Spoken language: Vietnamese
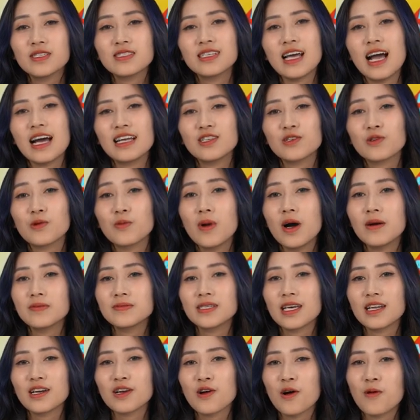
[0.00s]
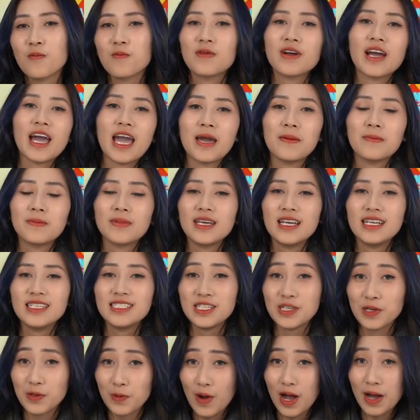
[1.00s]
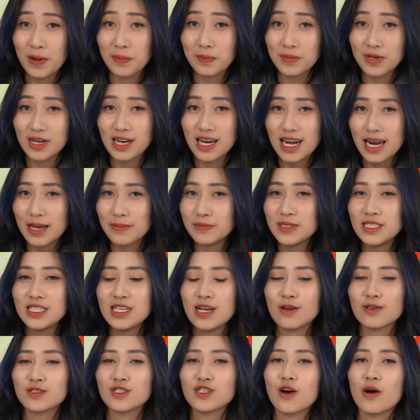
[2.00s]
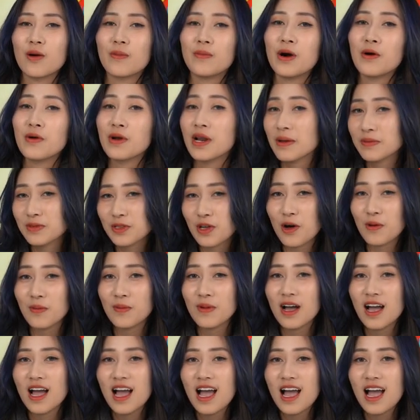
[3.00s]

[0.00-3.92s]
giá thì cũng hấp dẫn không kém khi chỉ khoảng 15 triệu cho mẫu laptop.